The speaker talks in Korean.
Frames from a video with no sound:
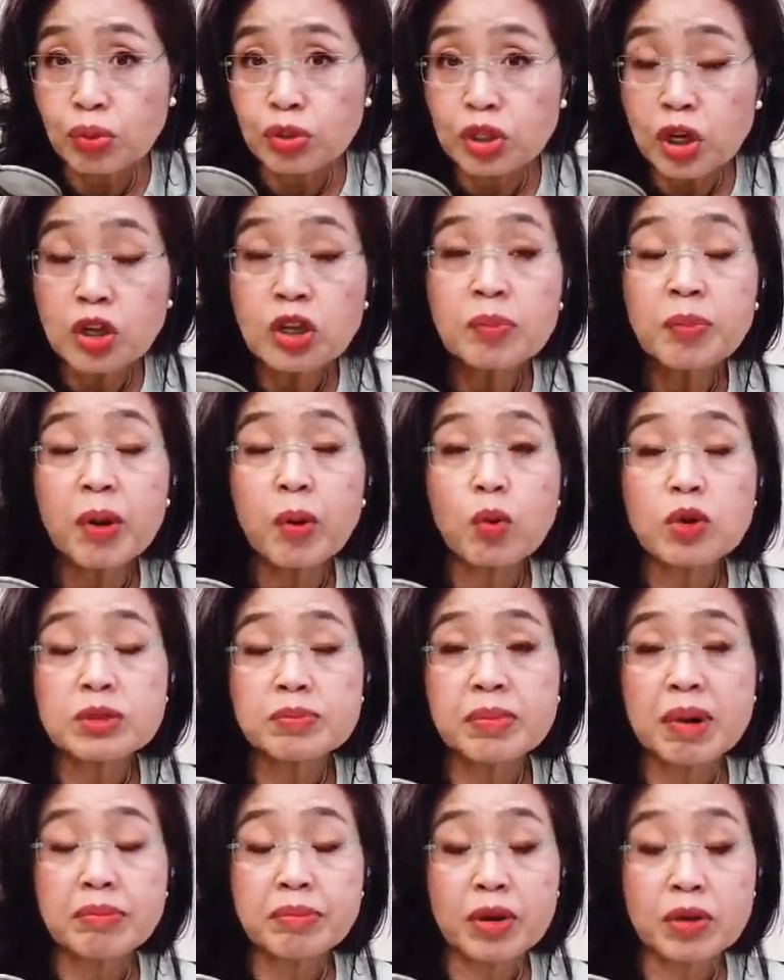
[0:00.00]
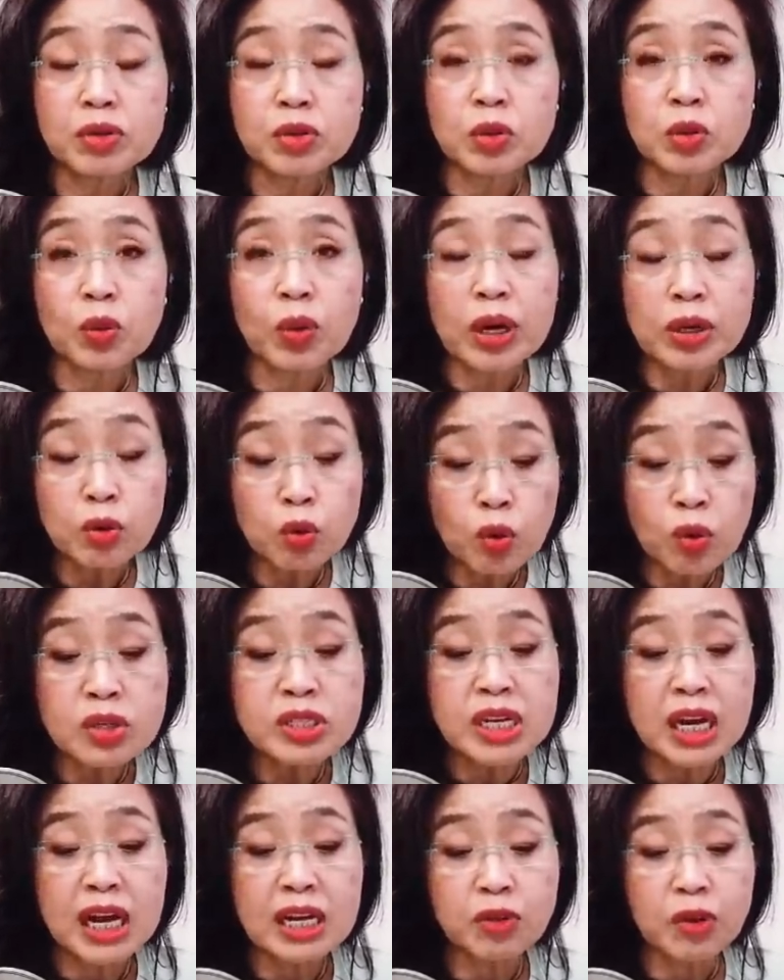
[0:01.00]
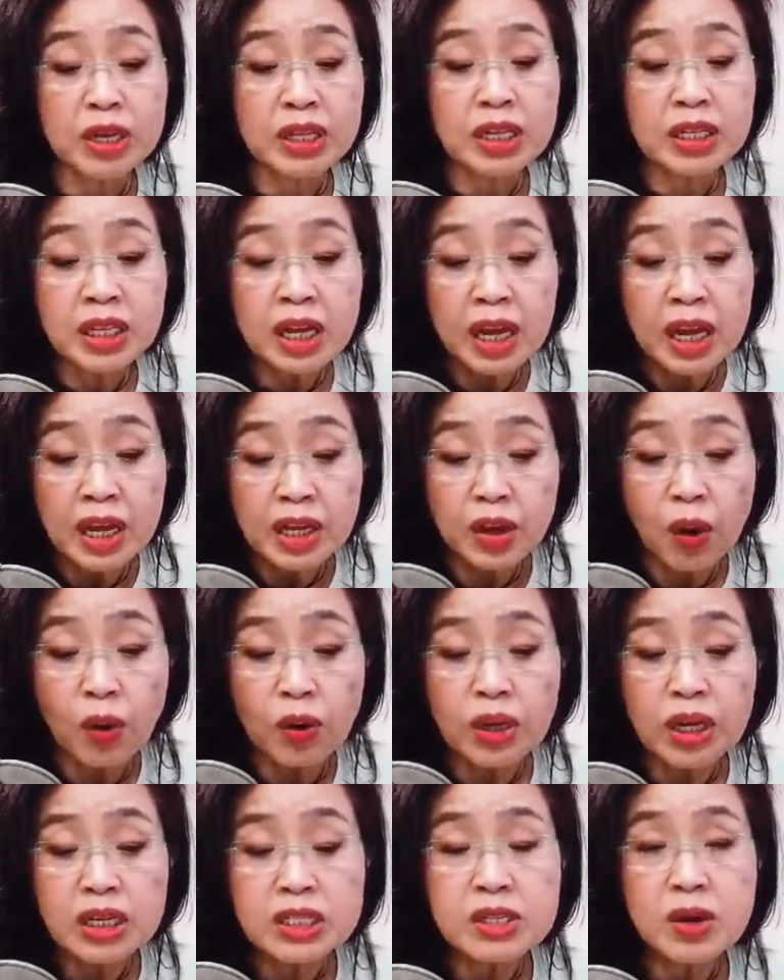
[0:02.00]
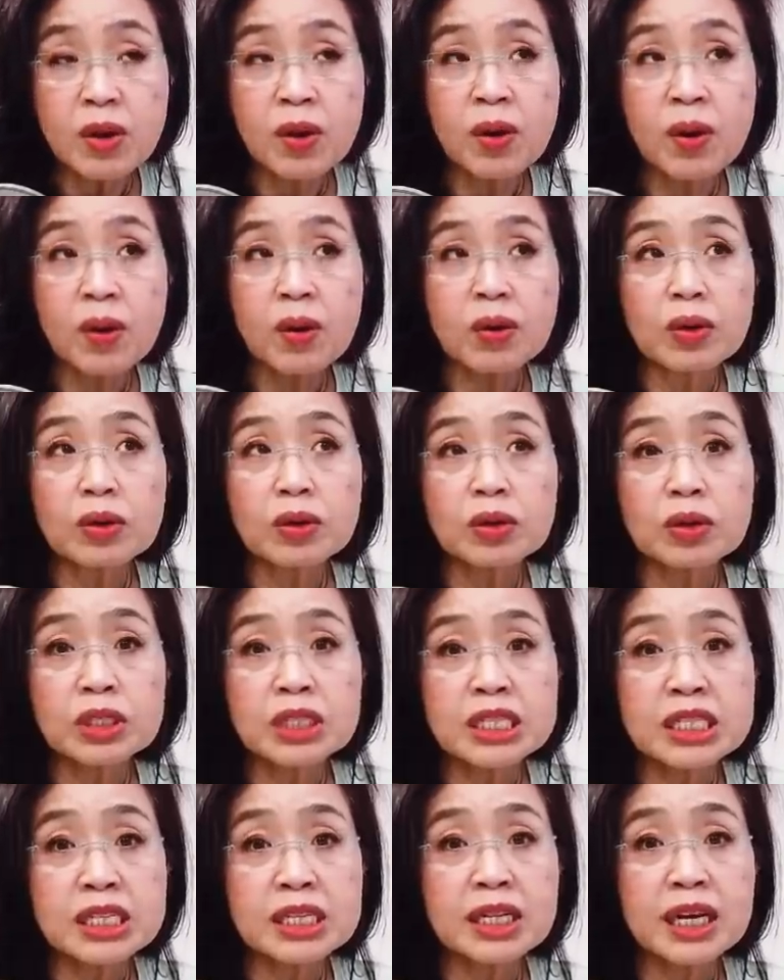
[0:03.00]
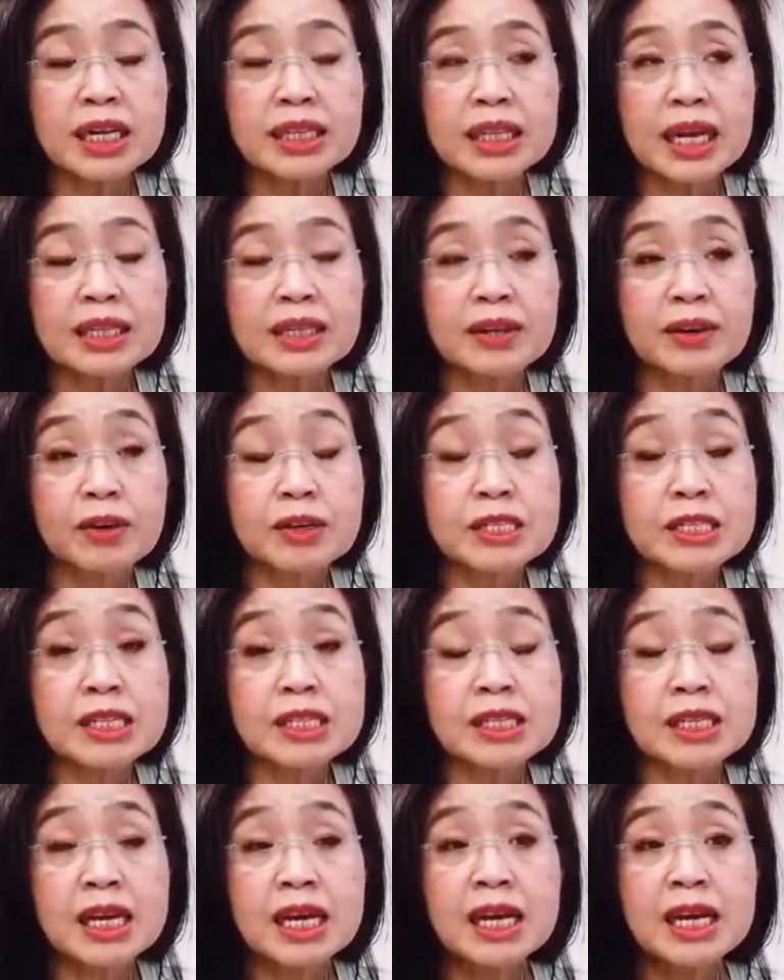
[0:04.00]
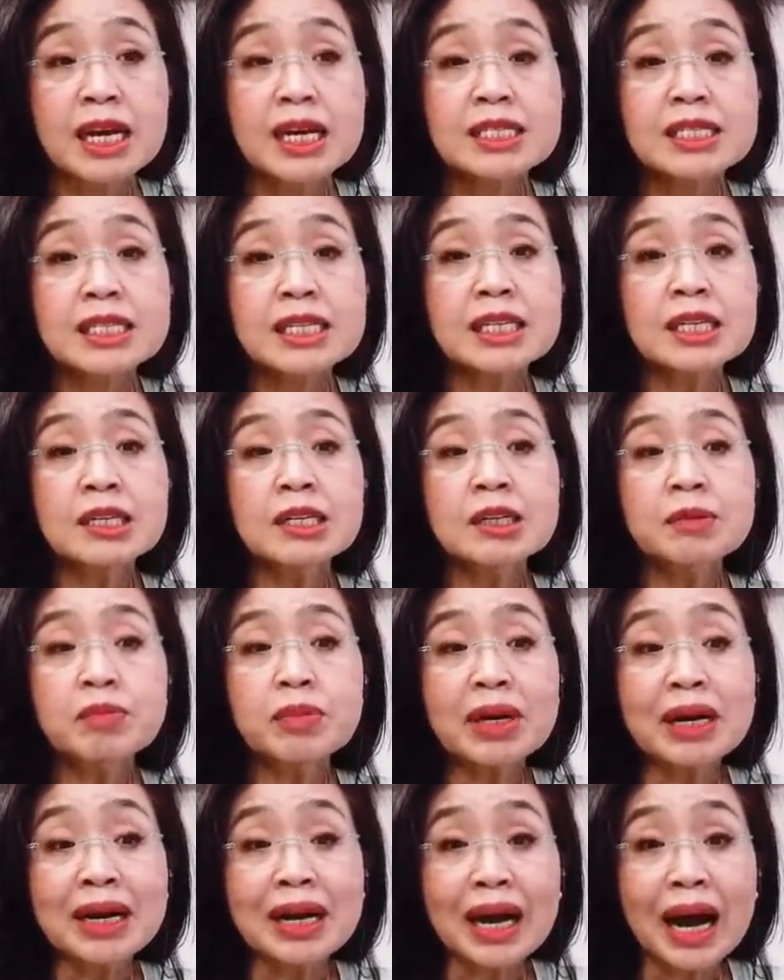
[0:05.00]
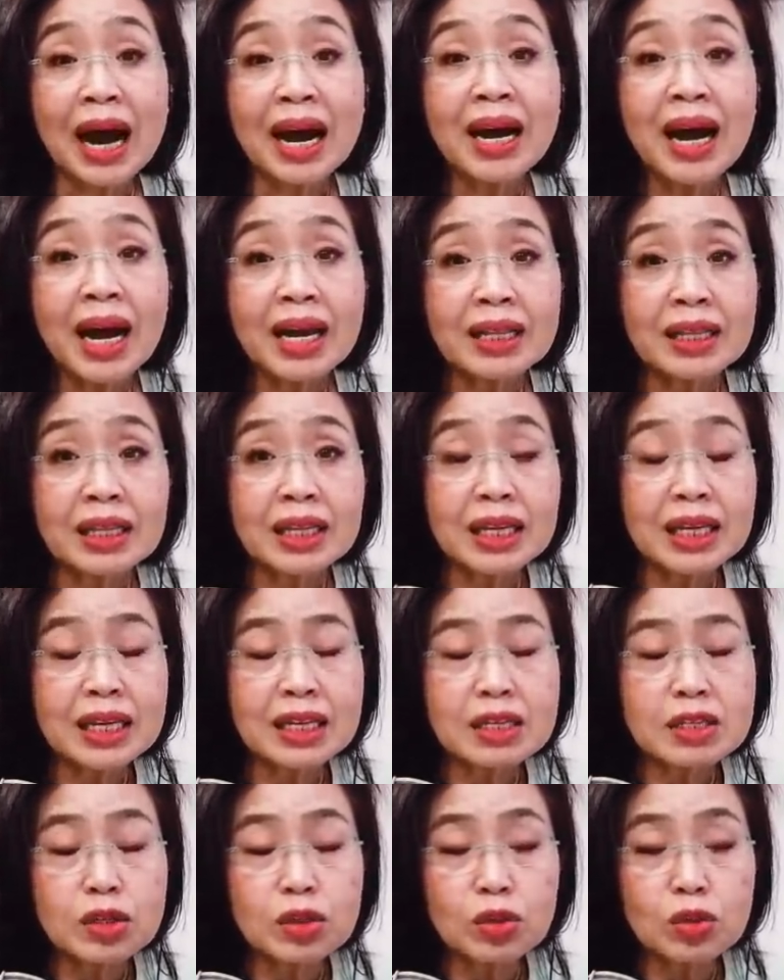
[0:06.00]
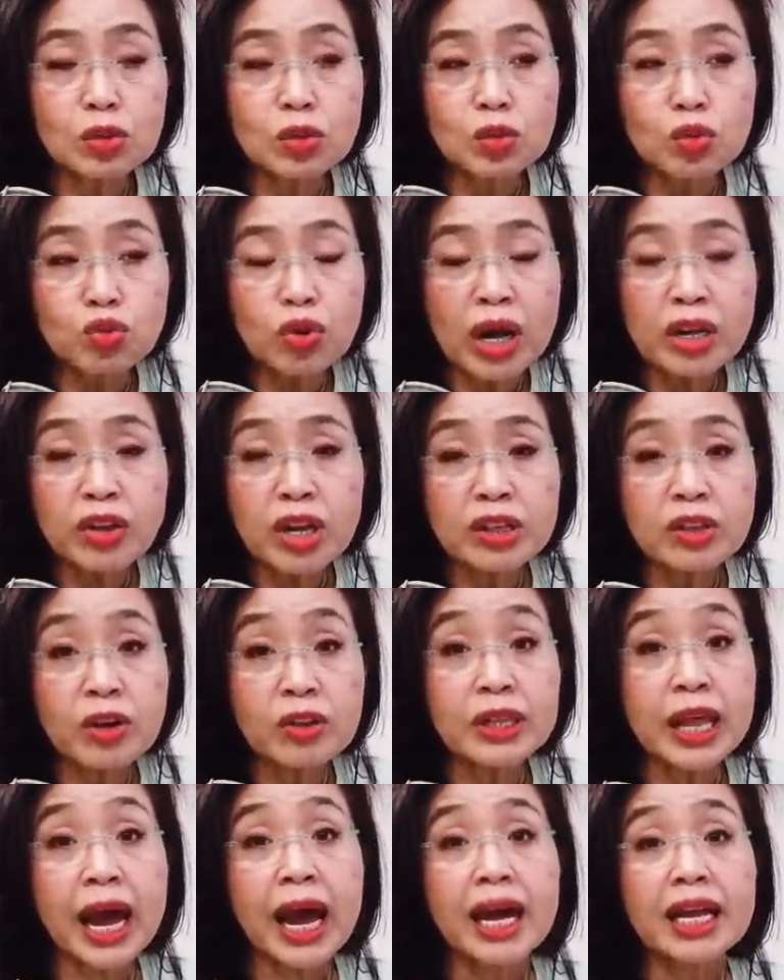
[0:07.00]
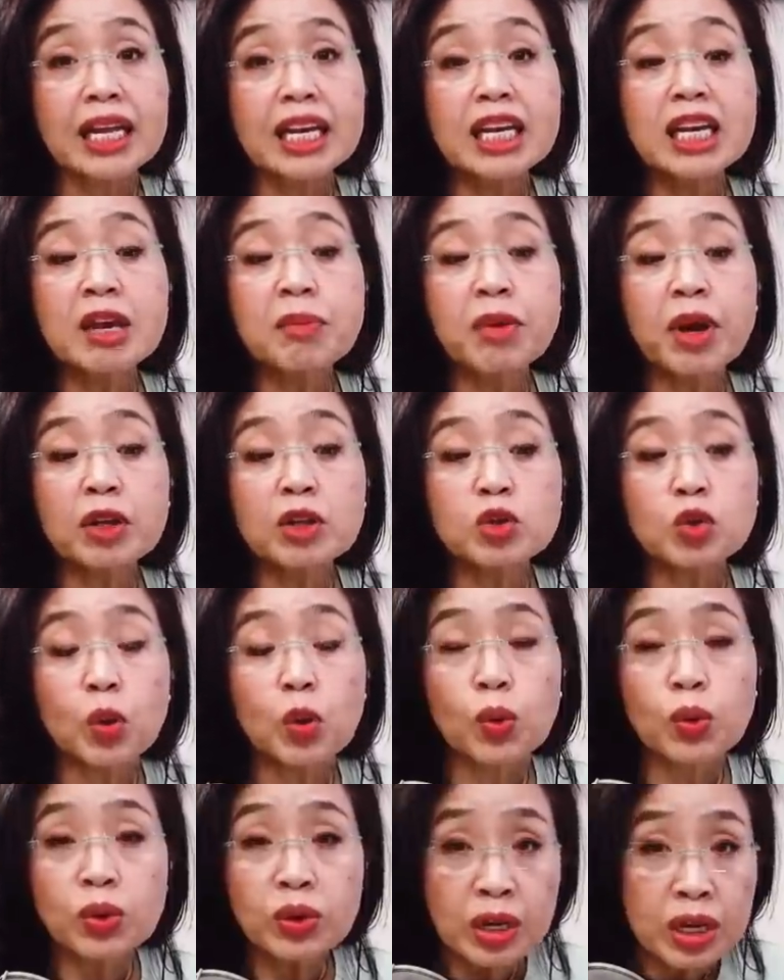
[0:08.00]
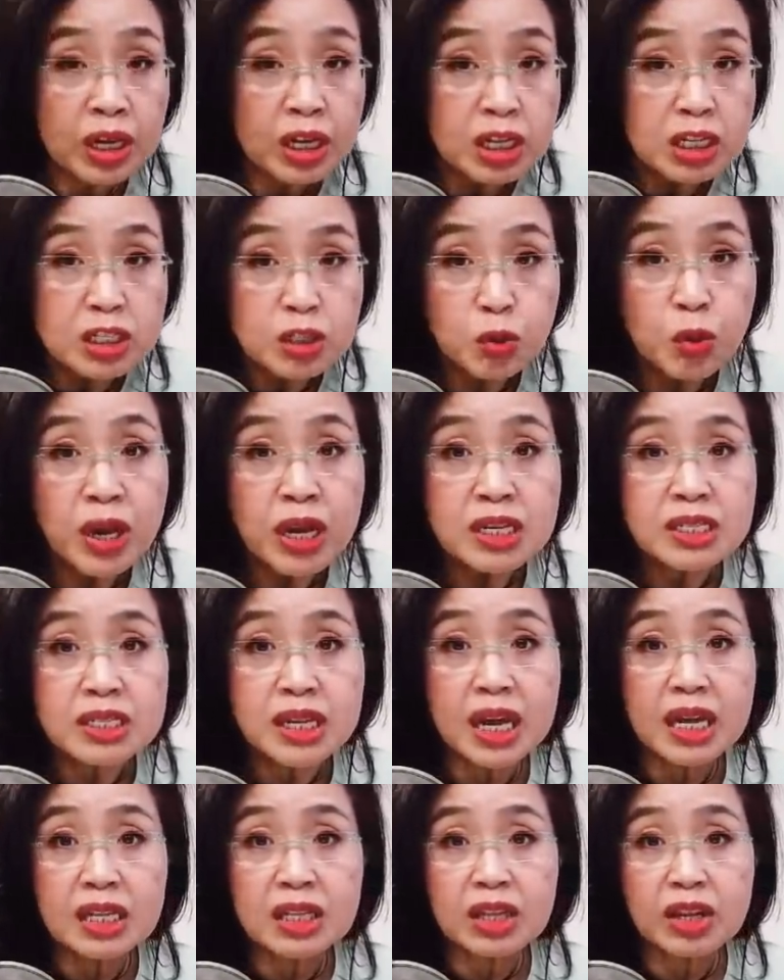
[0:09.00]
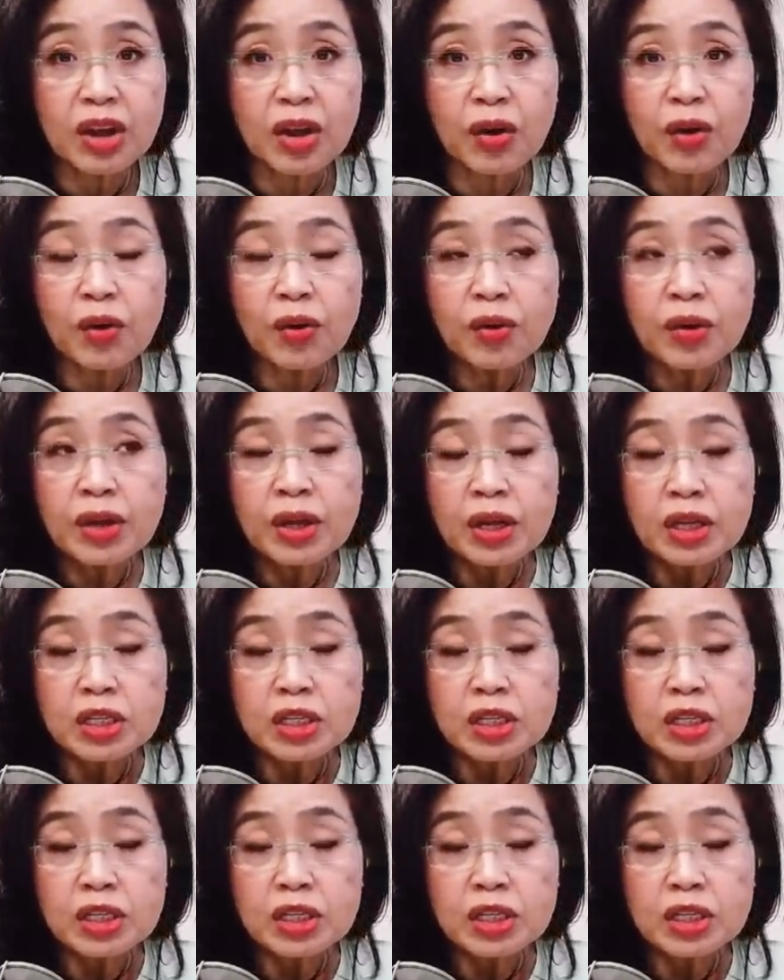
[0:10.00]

그 1250만 명 정도가 유권자가 되는 여기서 그 지지를 했다는 것은 지금 강한 누가 됐든다 이기면 좋을 스윙 스테이트요.